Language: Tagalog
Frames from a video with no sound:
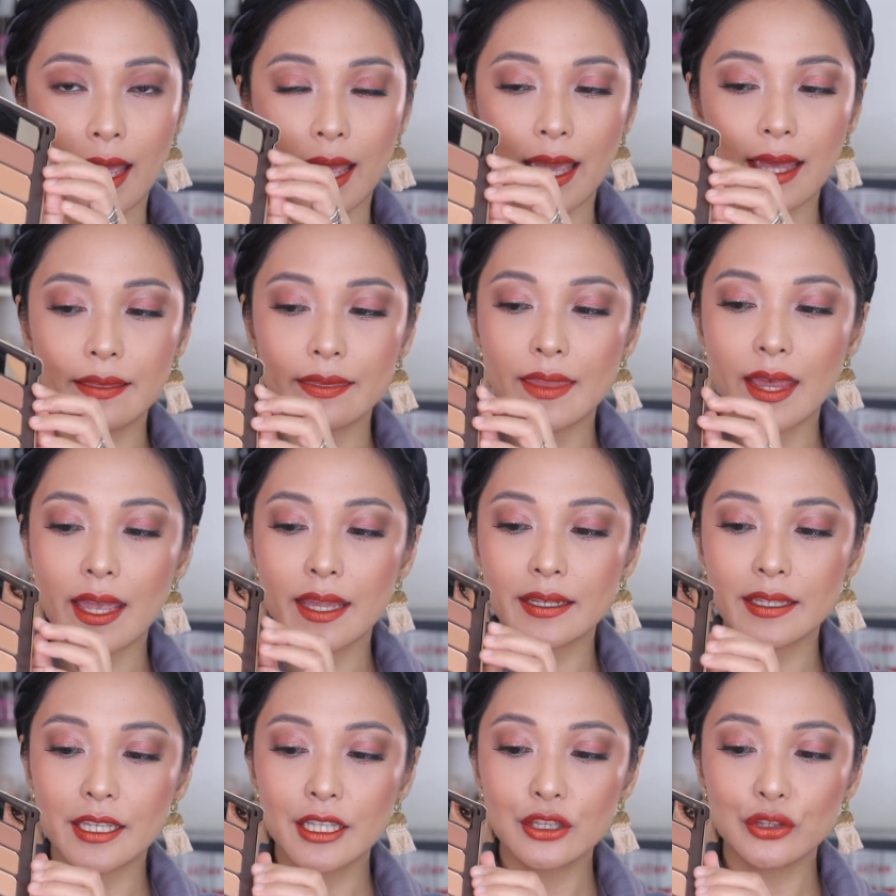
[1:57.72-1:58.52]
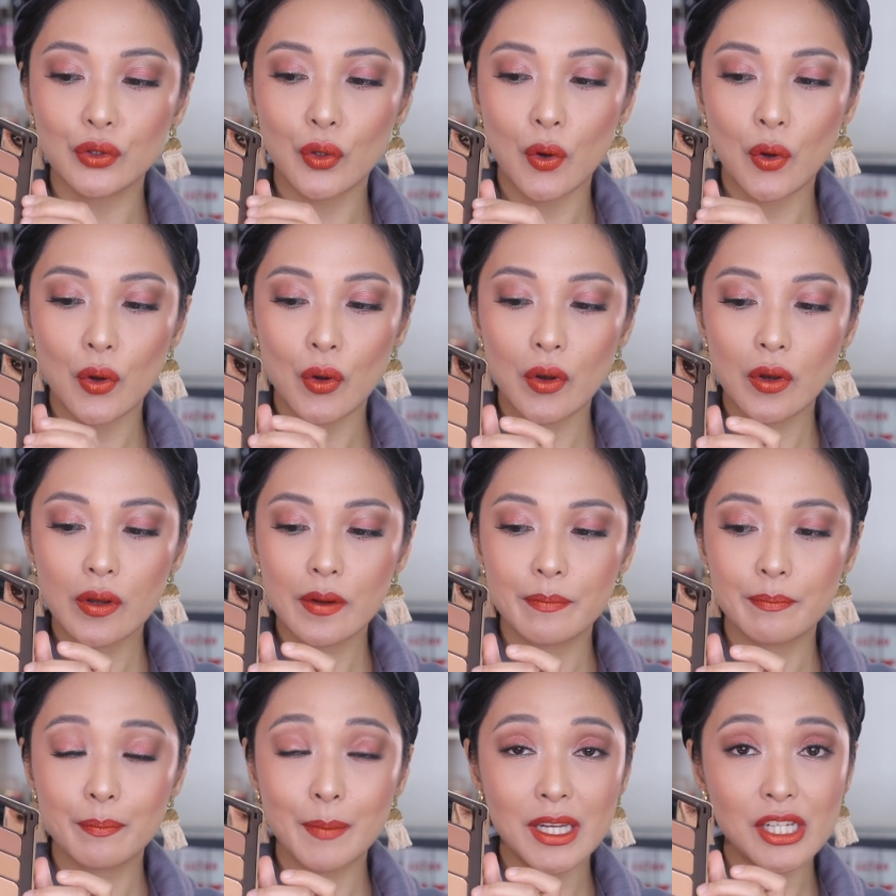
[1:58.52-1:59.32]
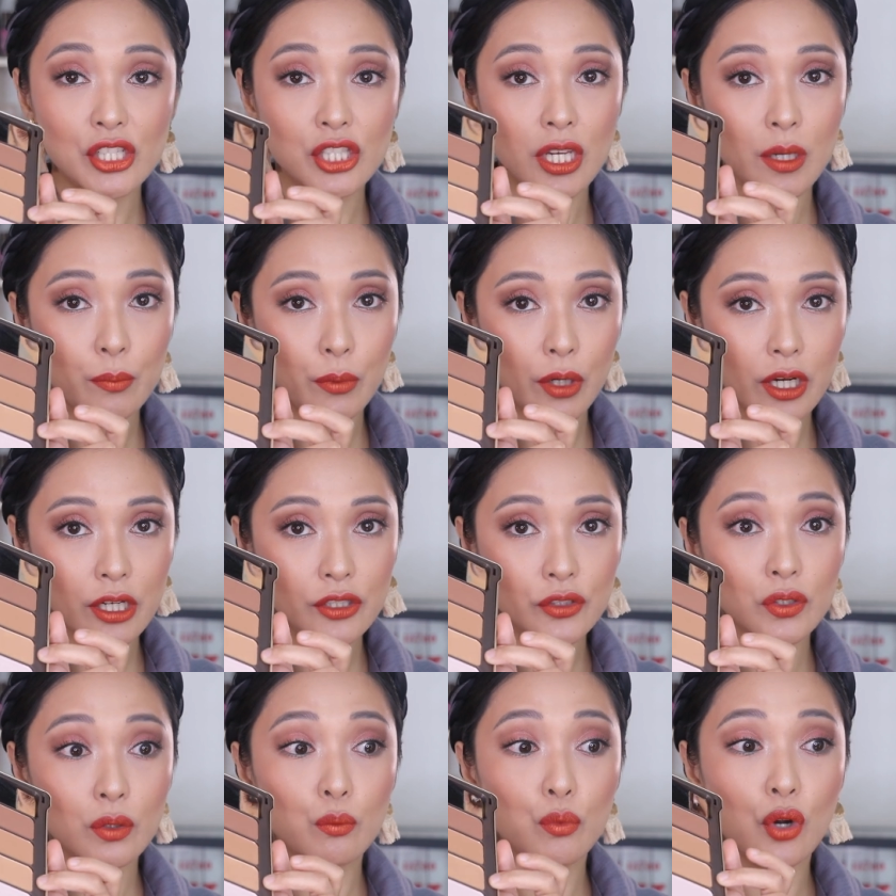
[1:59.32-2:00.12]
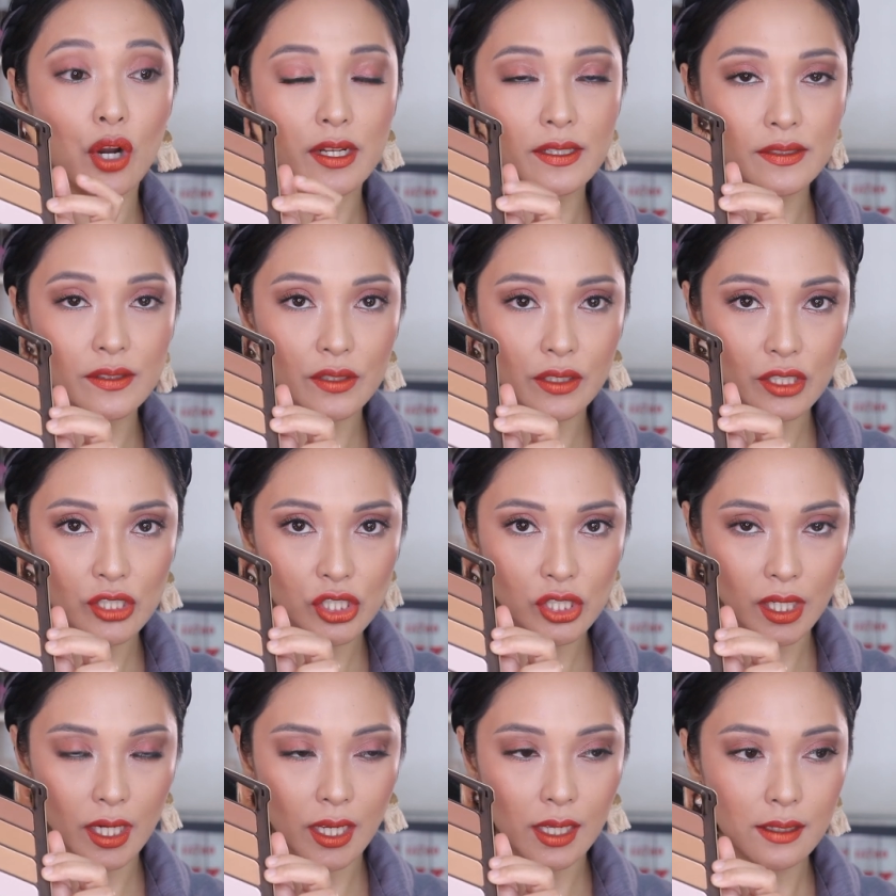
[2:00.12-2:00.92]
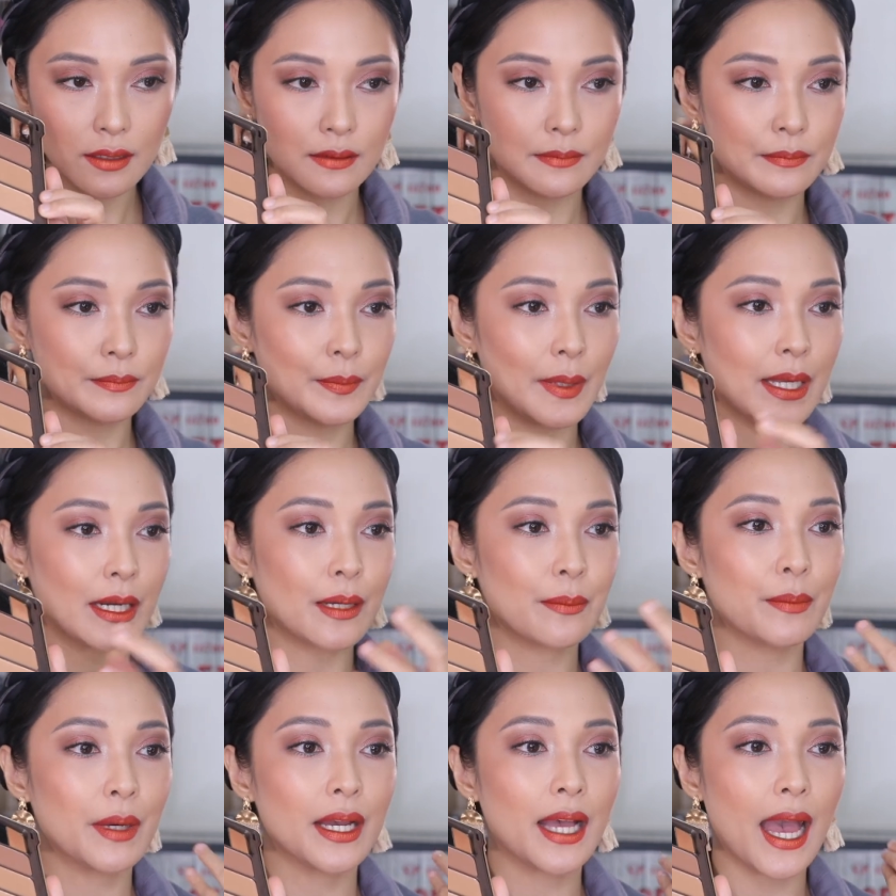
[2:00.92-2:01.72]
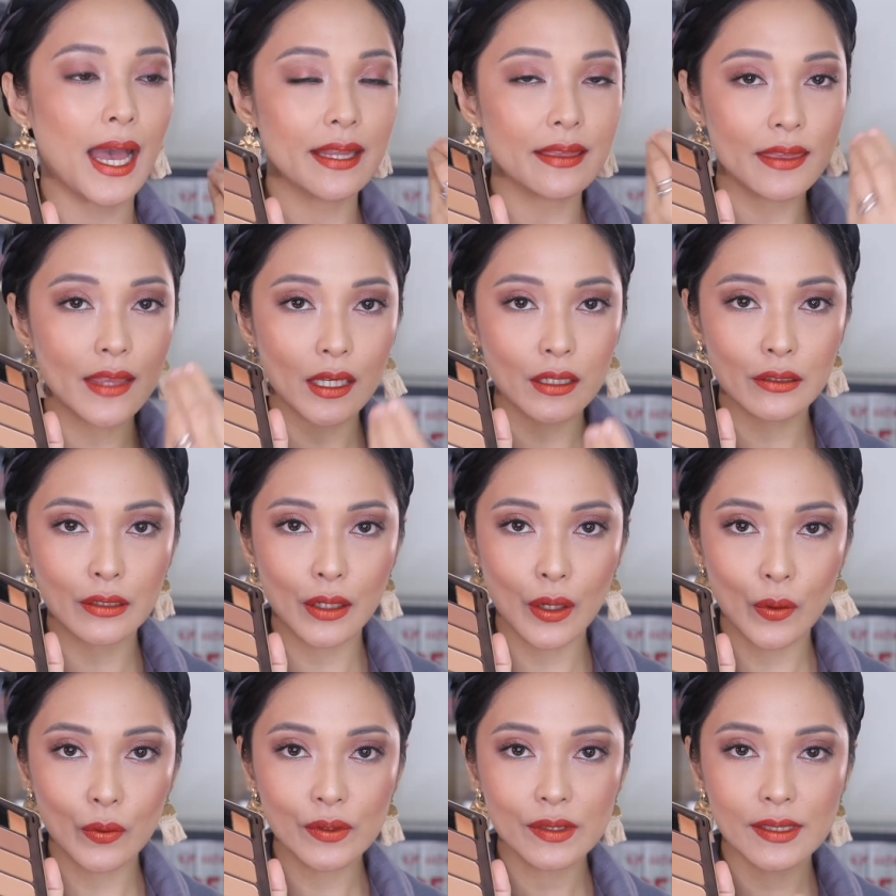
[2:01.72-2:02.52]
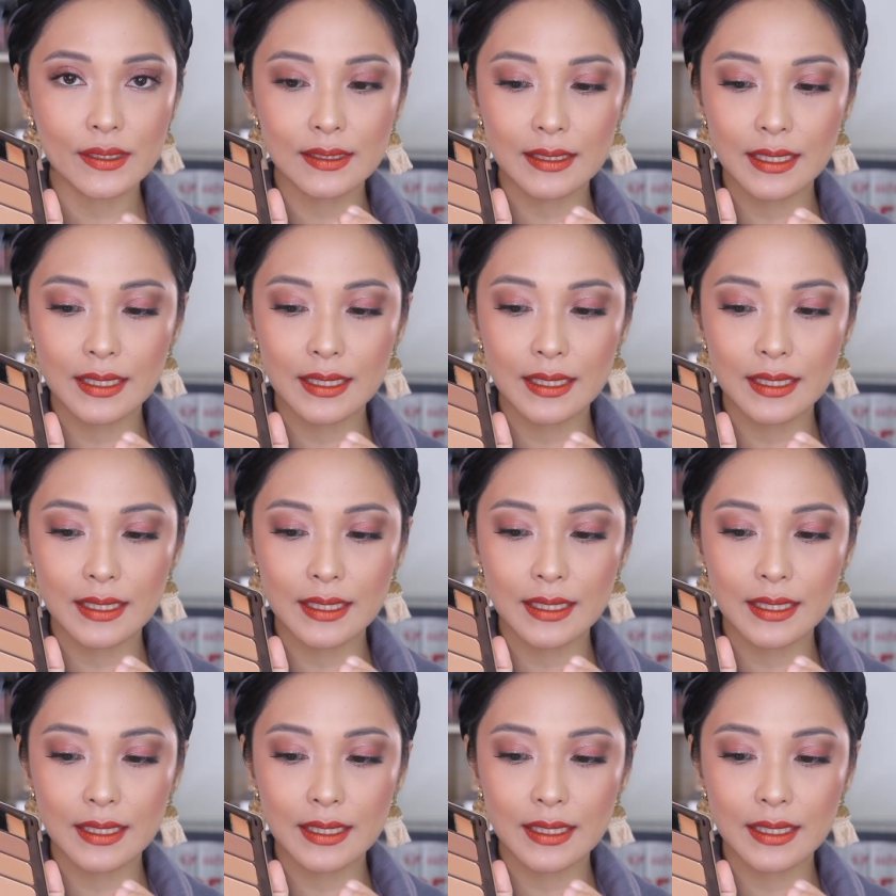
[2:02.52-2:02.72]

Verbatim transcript: And then ito, may shimmer, so bronzer siya para mag-add ng glow sa